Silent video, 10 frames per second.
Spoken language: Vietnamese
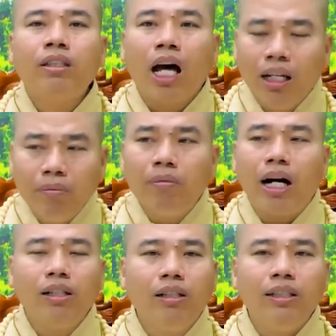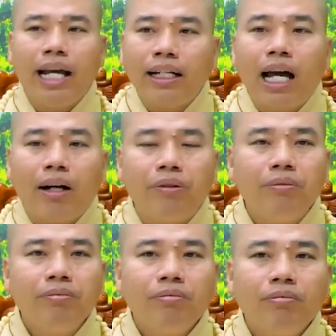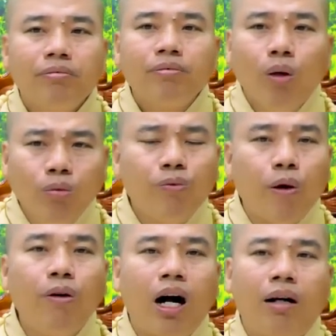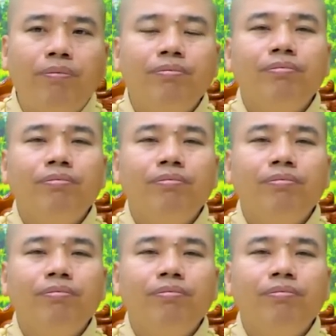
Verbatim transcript: thỉnh mời người giảng đạo đúng phù hợp